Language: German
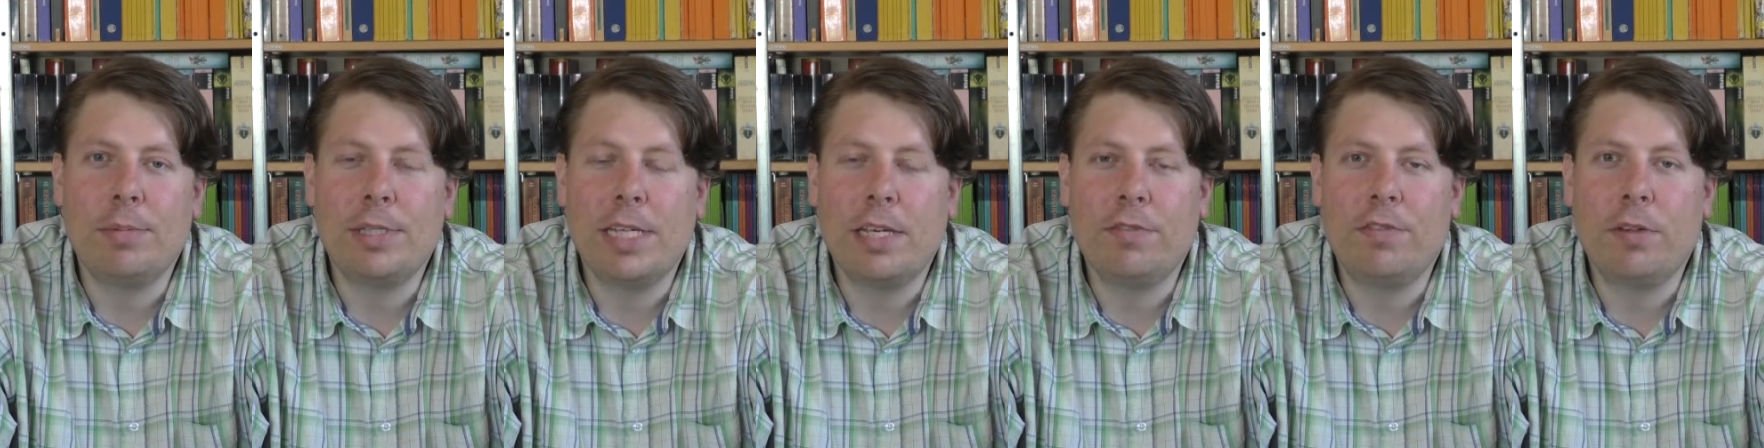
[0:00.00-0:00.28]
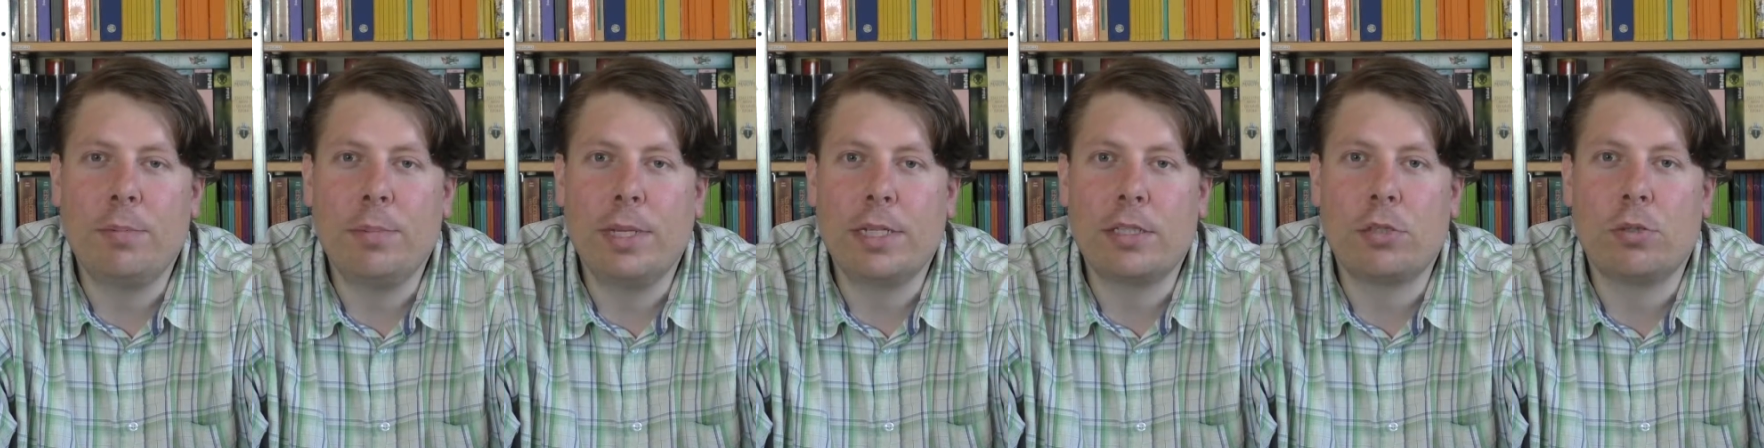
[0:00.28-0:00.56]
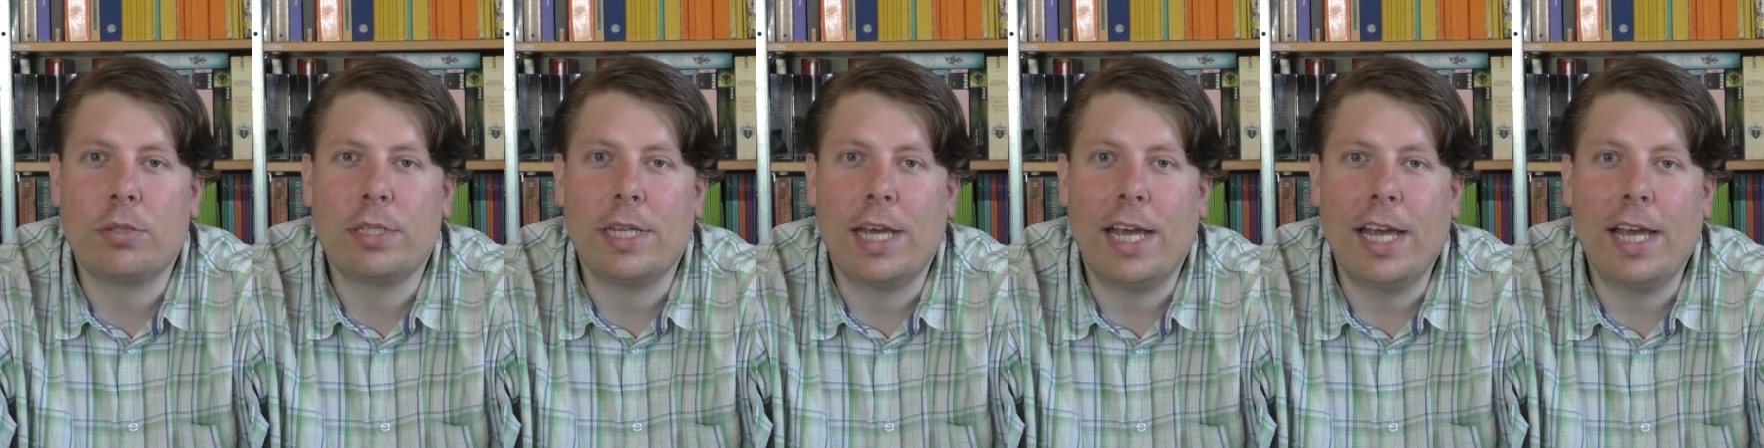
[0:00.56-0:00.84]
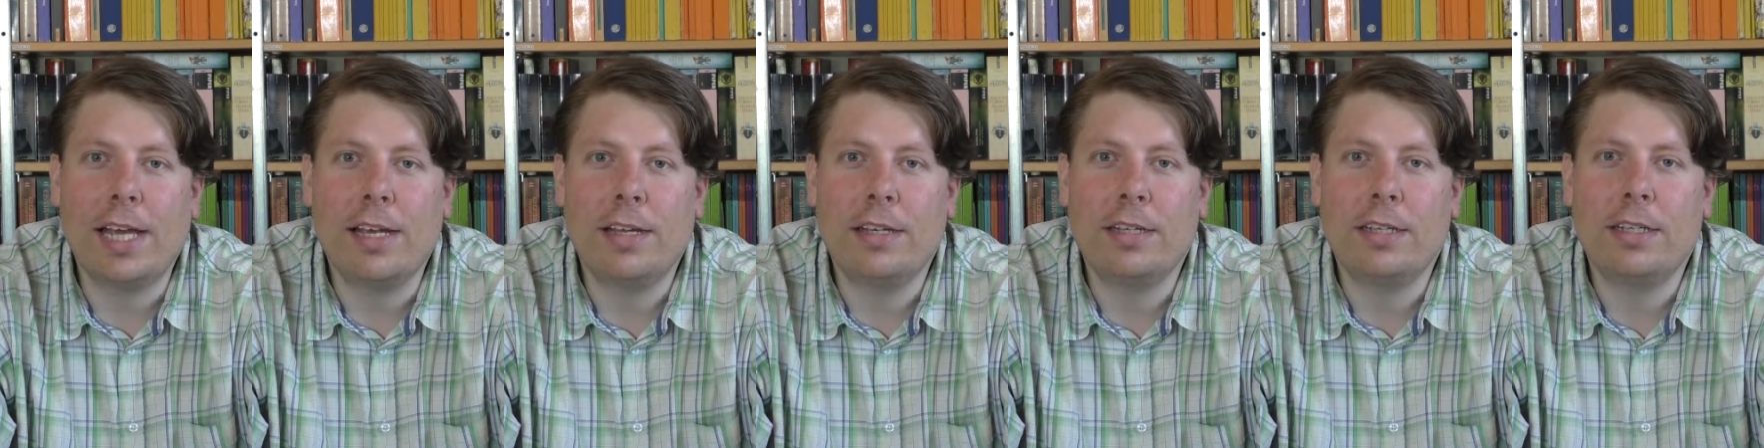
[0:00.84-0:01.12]
sehr viel mehr zu
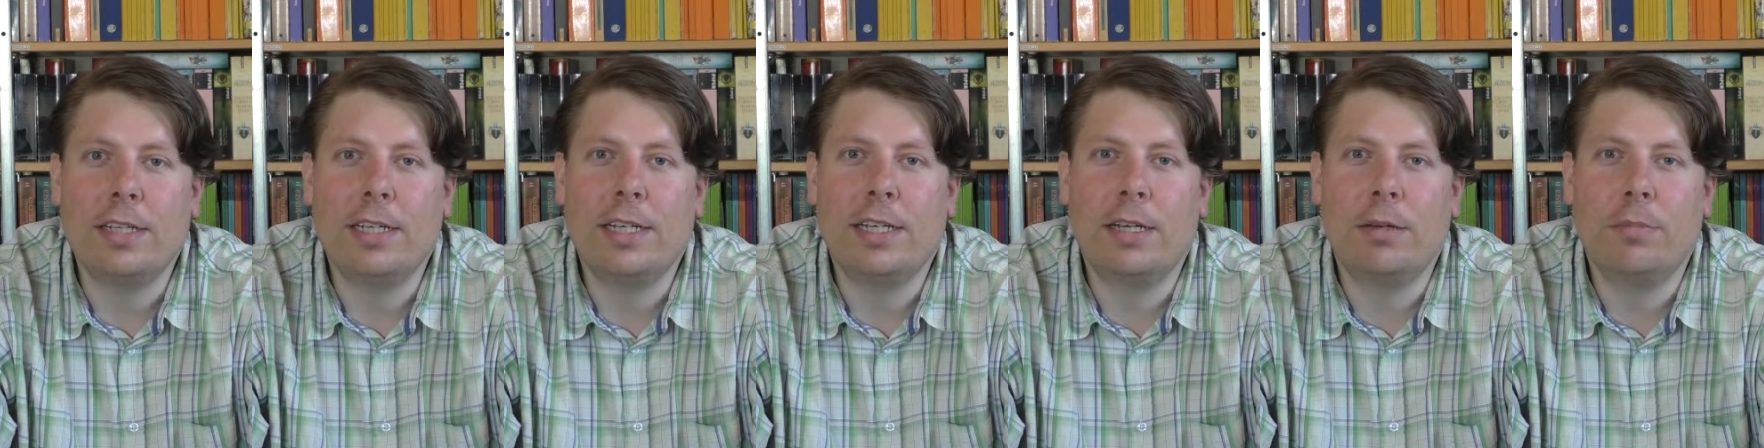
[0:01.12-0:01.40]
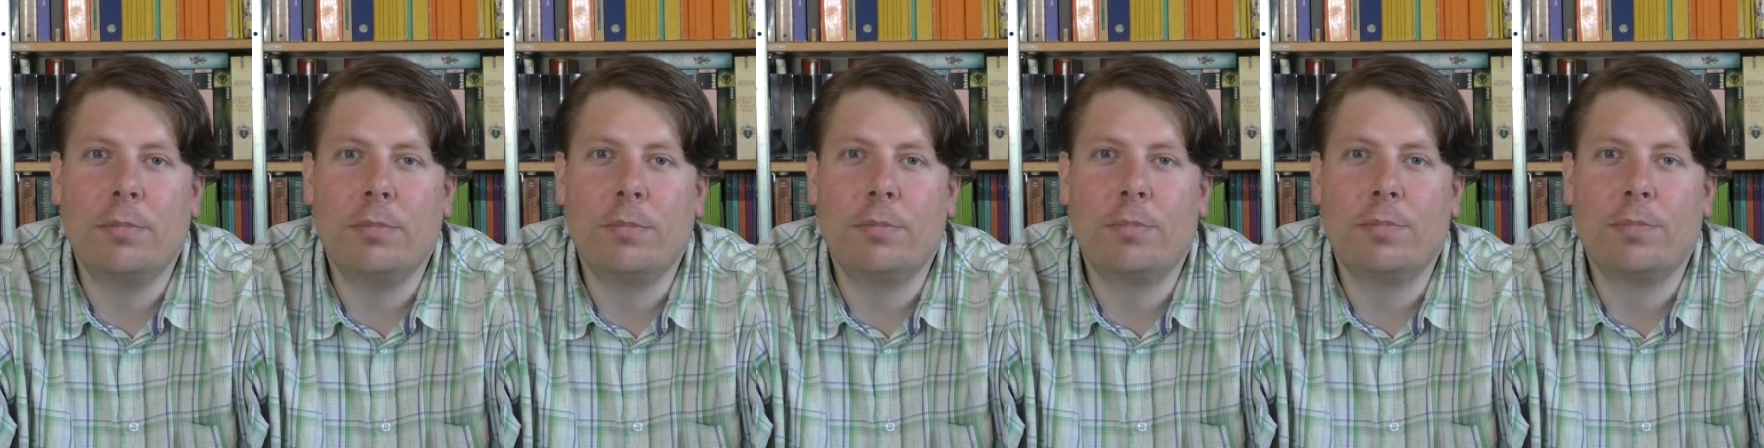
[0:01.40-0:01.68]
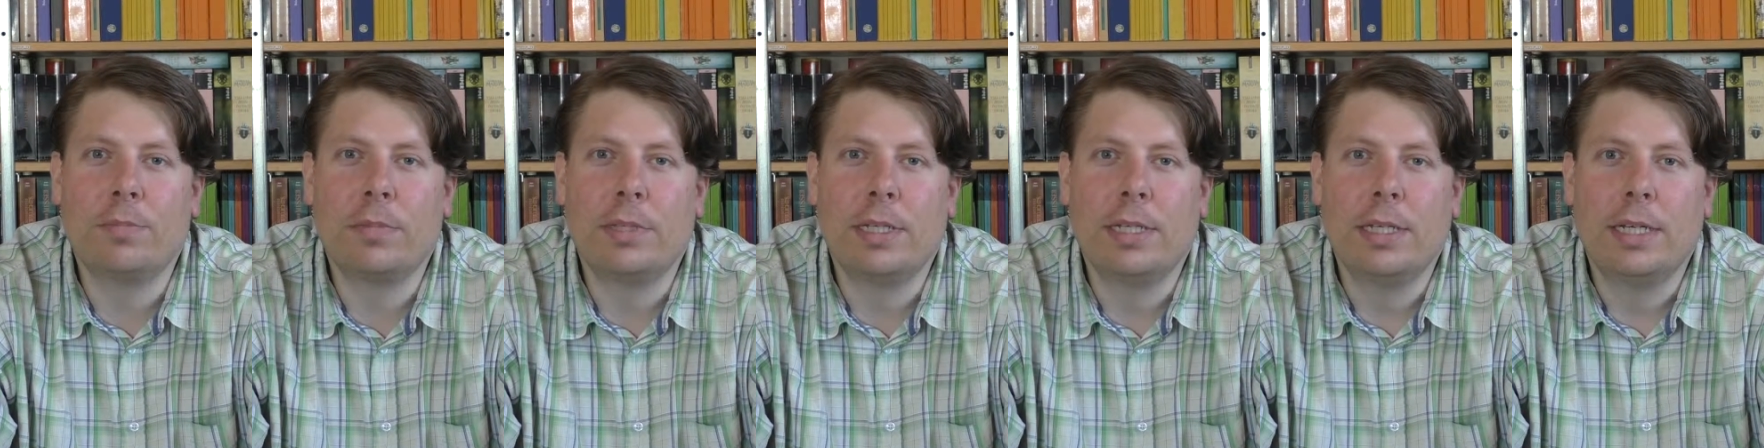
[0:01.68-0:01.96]
sagen, ähm,